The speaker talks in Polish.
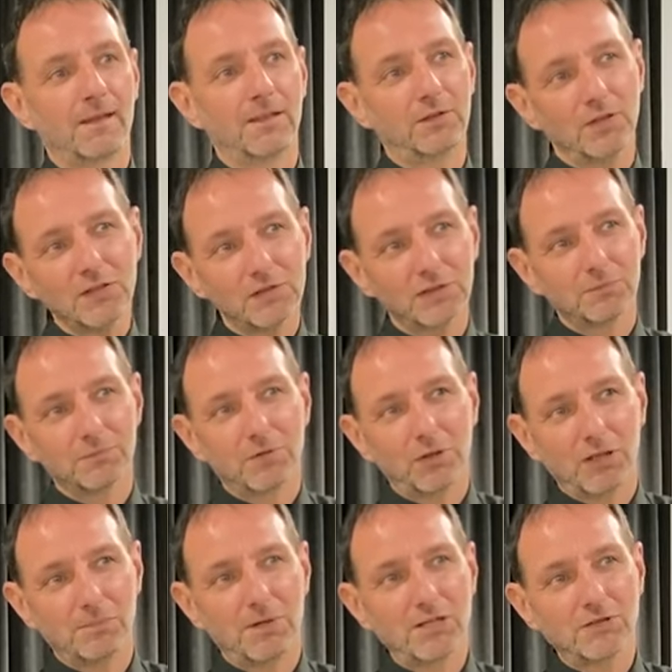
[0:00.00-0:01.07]
I to jest,
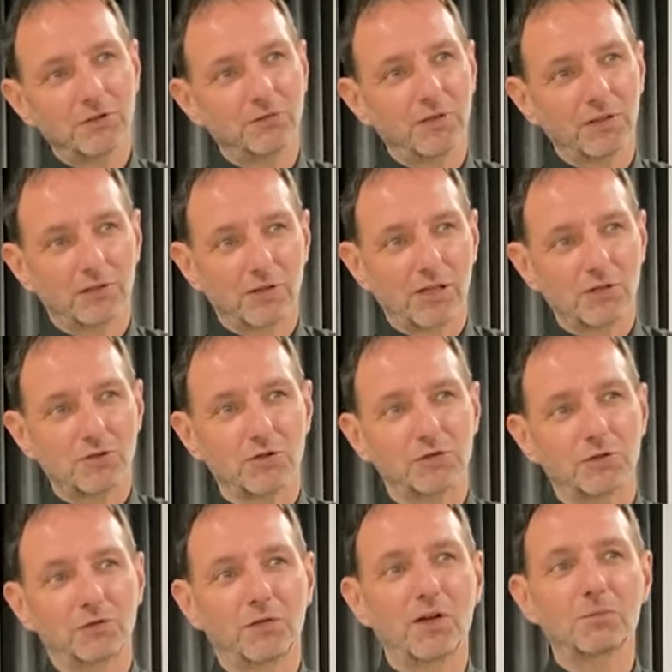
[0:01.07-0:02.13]
drogi bracie, droga
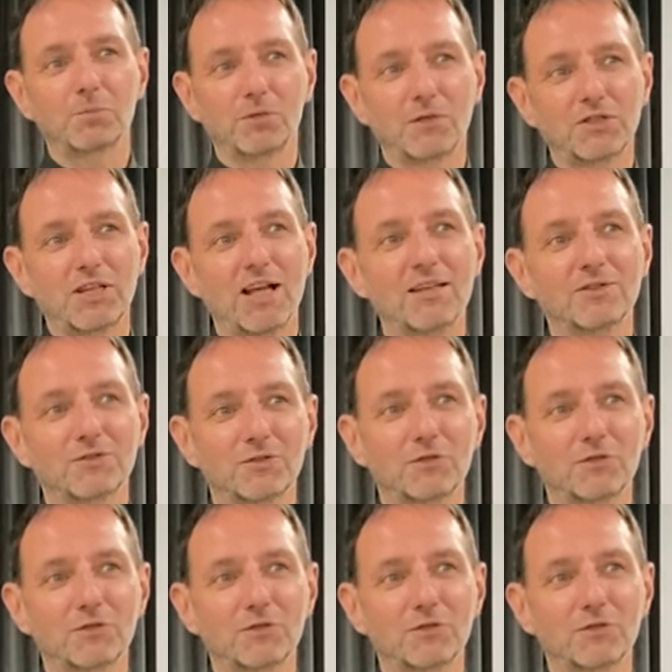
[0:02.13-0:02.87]
siostro, Twoja odpowiedzialność,